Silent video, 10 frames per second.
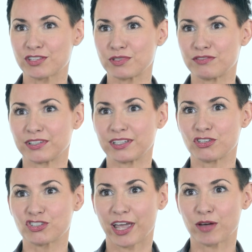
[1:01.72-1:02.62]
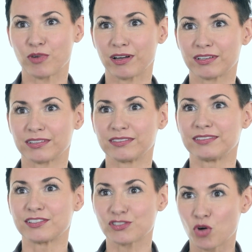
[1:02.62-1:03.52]
des WiFi Steiermark
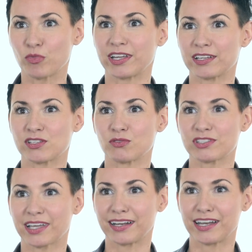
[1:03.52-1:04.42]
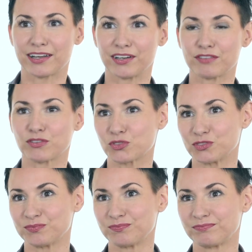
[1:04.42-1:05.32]
diesen Kommunikationstrainerlehrgang gefunden.